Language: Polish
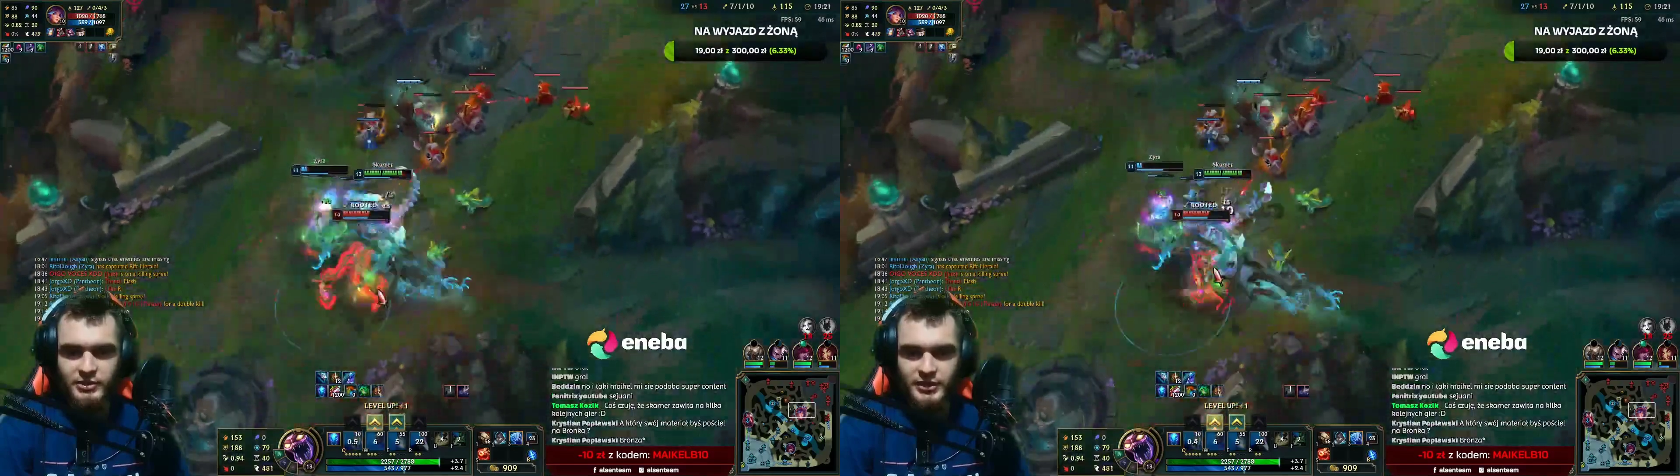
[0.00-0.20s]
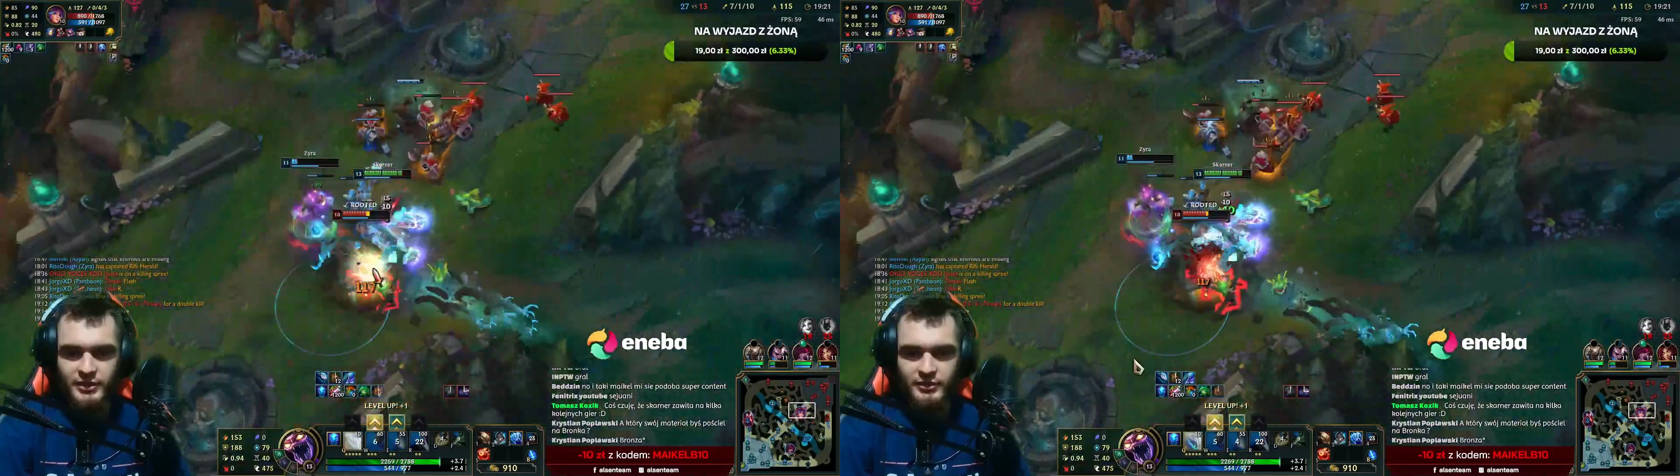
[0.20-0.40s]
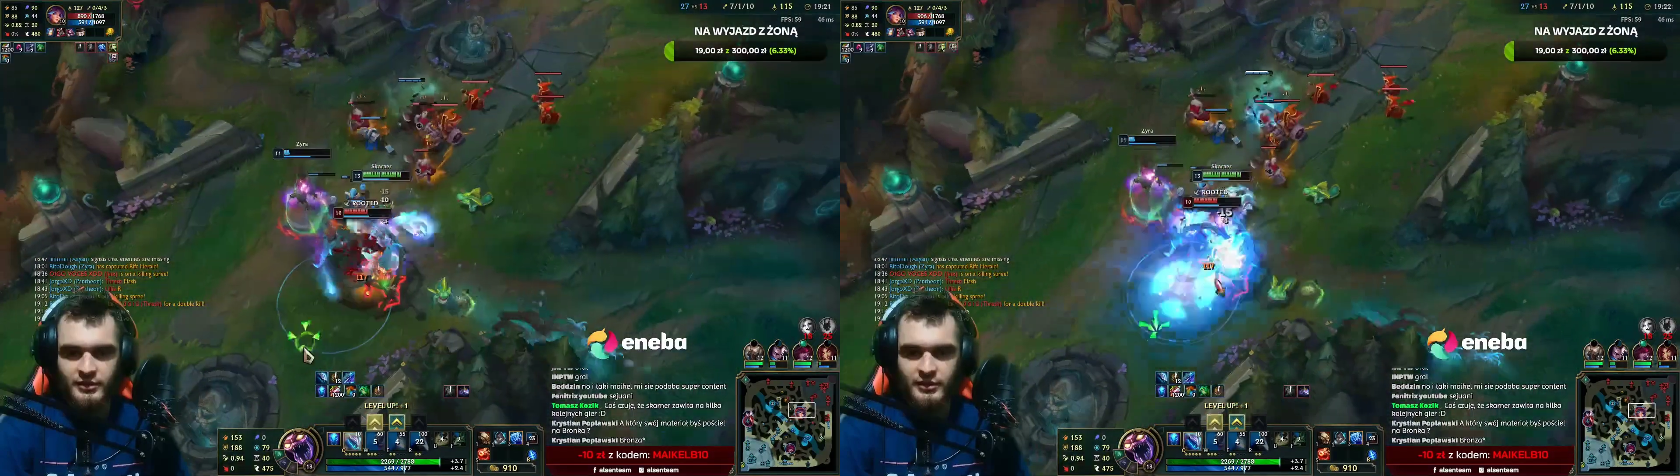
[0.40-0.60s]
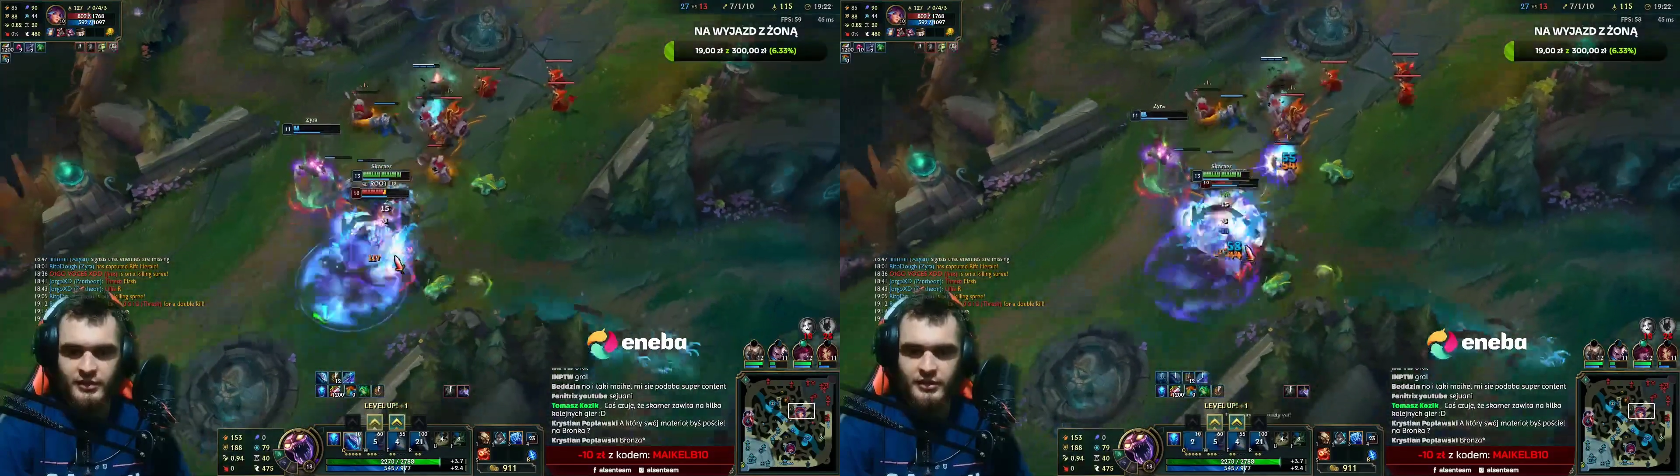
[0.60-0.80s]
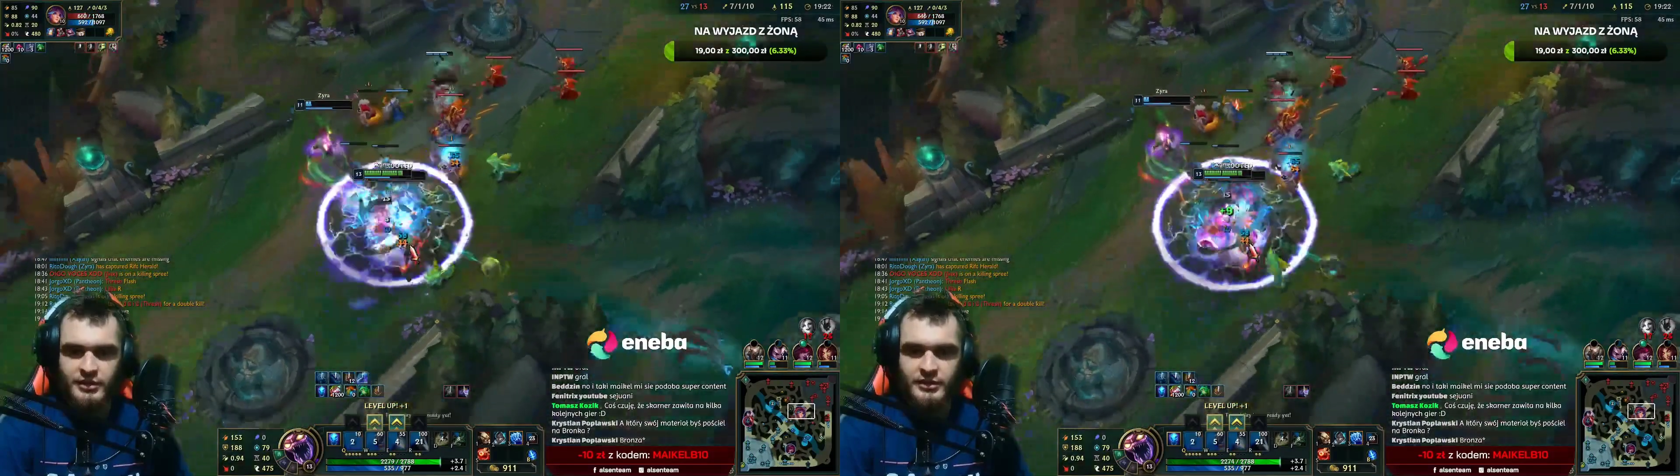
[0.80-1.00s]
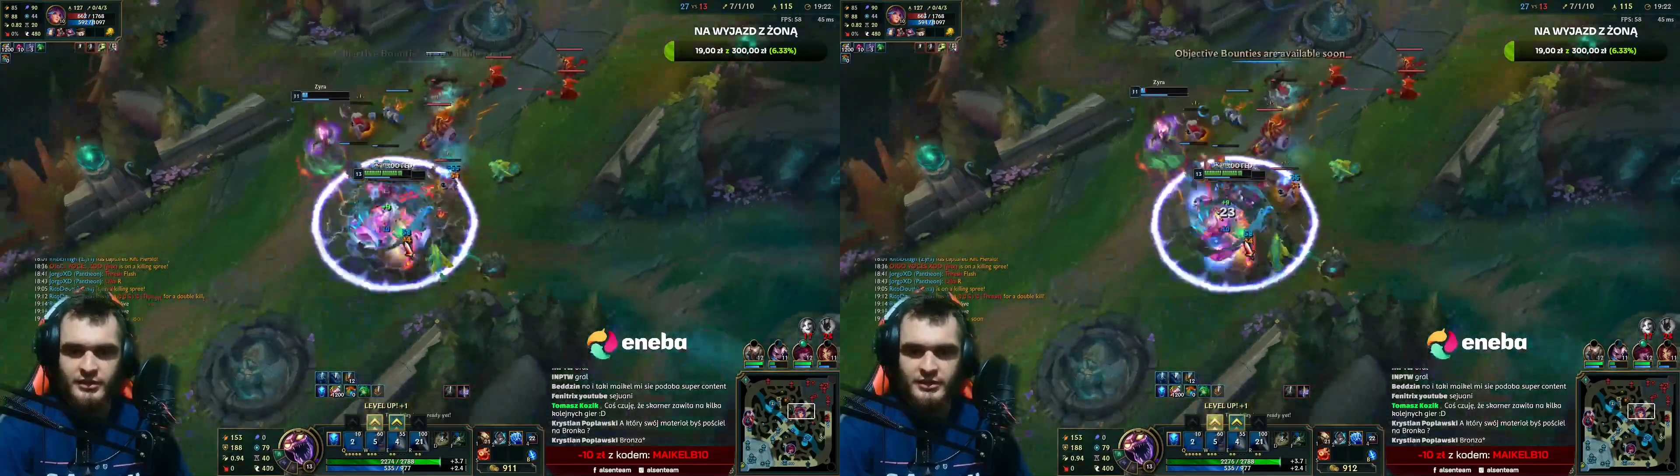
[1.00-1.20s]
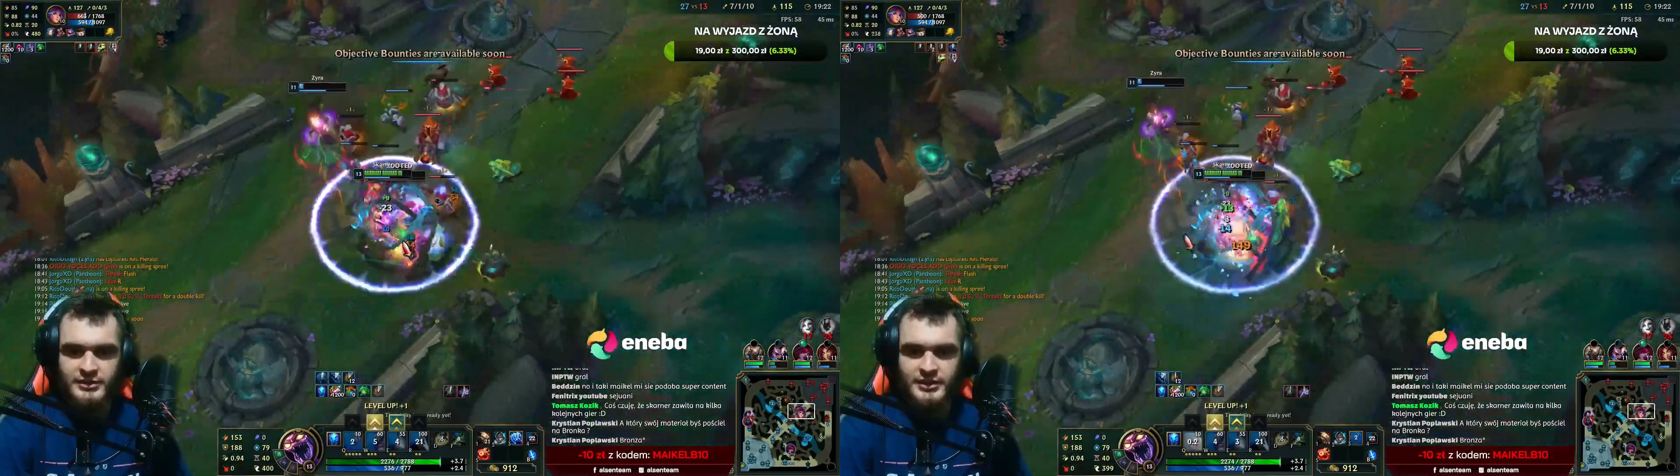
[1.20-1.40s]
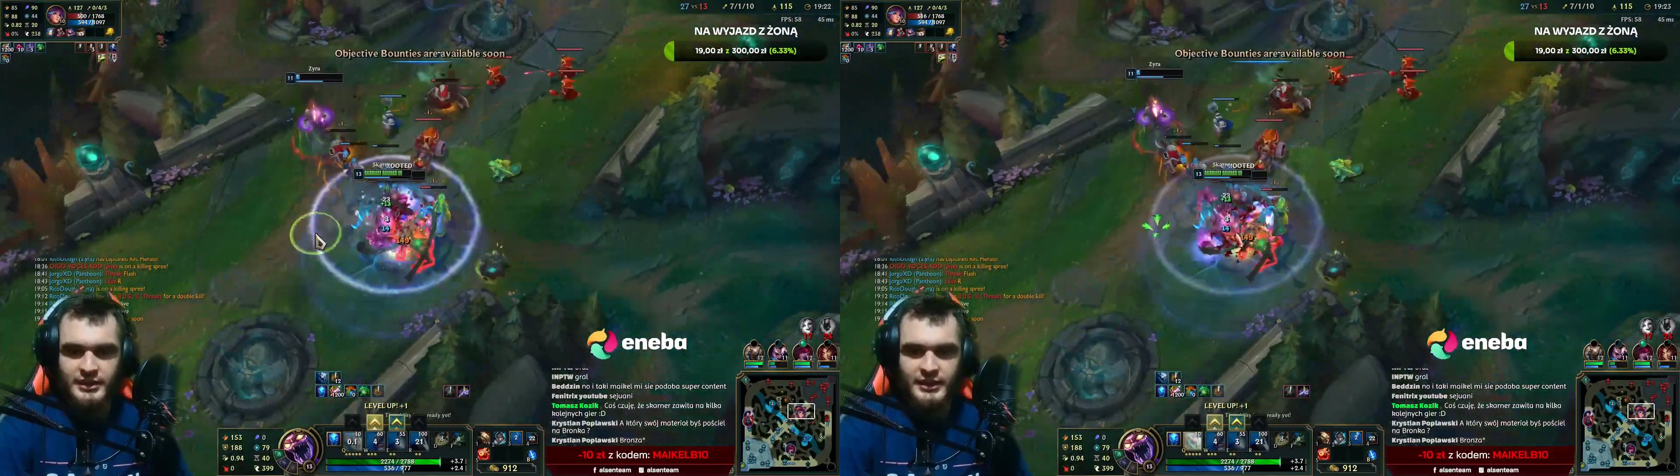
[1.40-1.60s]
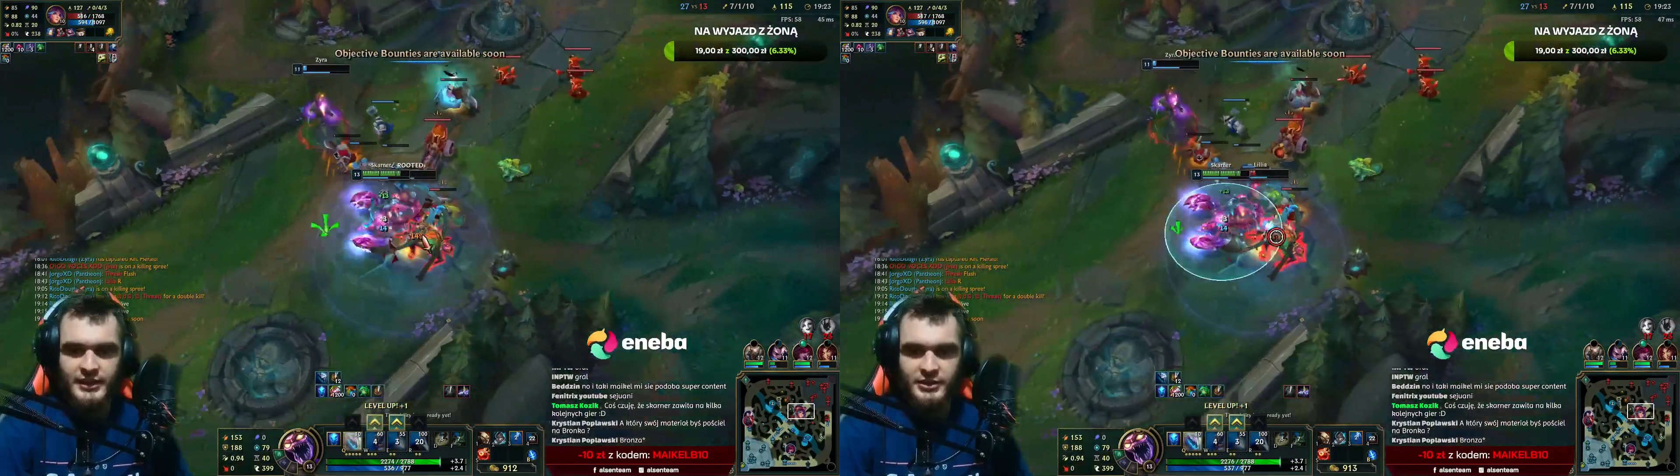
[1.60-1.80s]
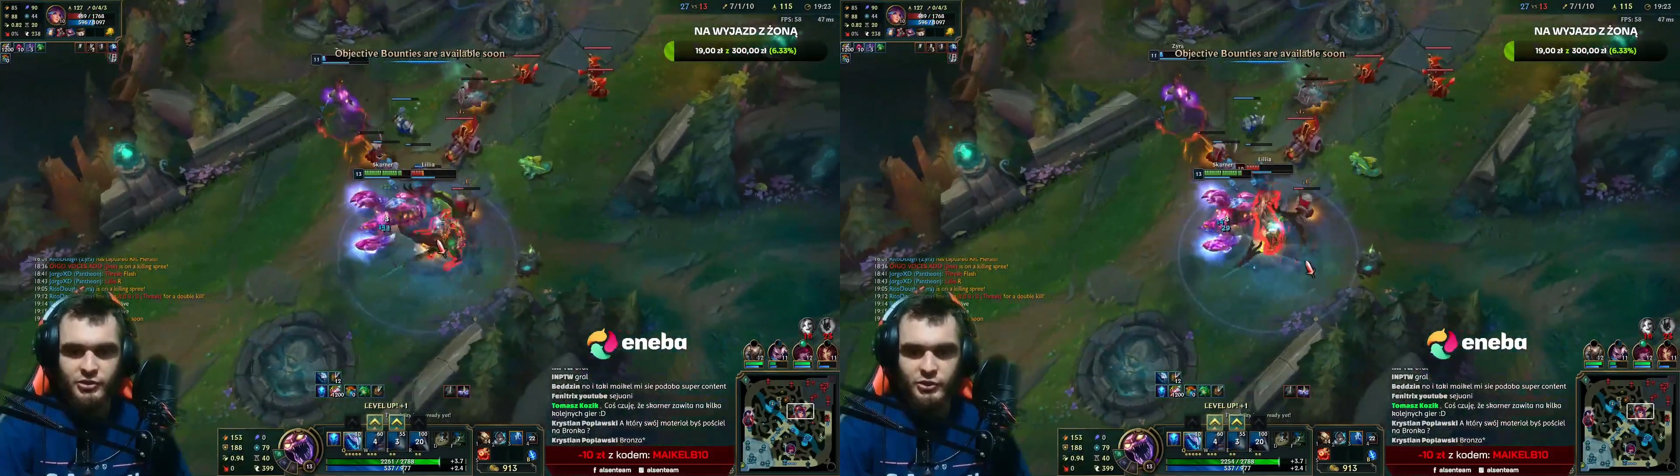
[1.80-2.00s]
że
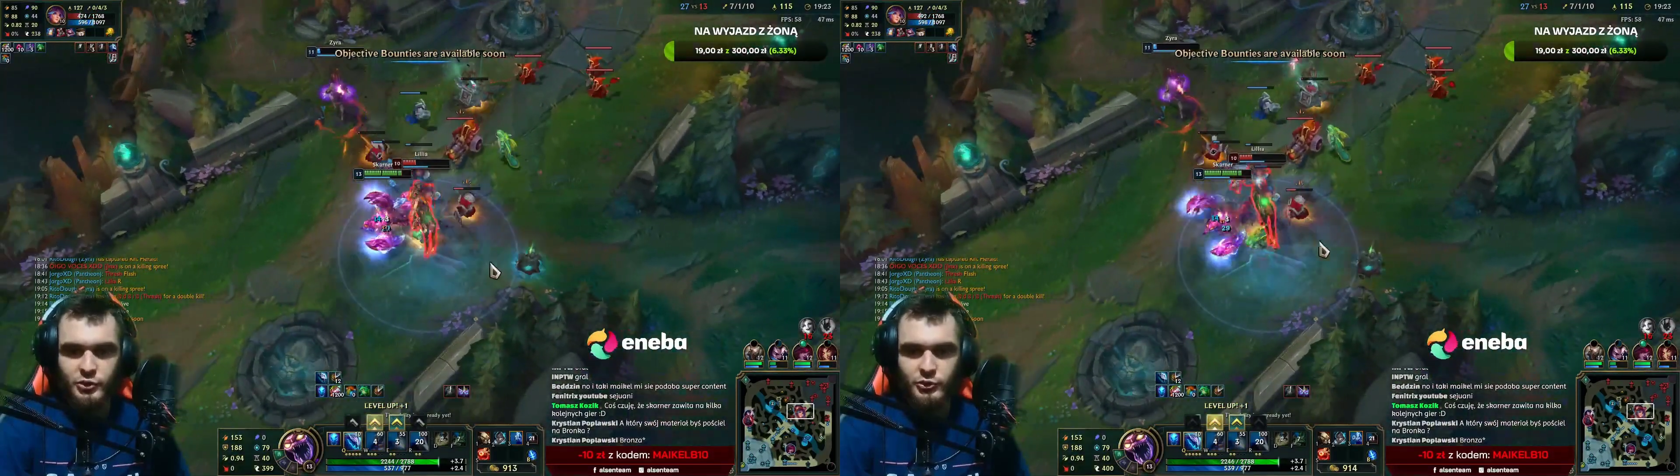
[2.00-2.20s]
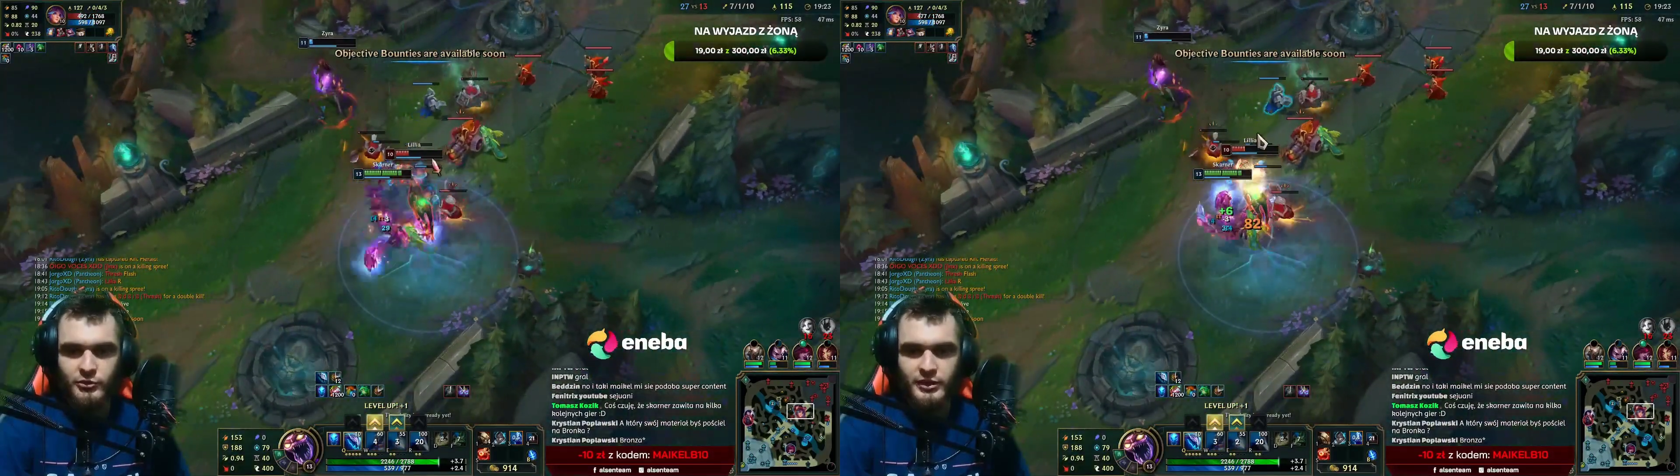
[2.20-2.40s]
zaklikasz to Q.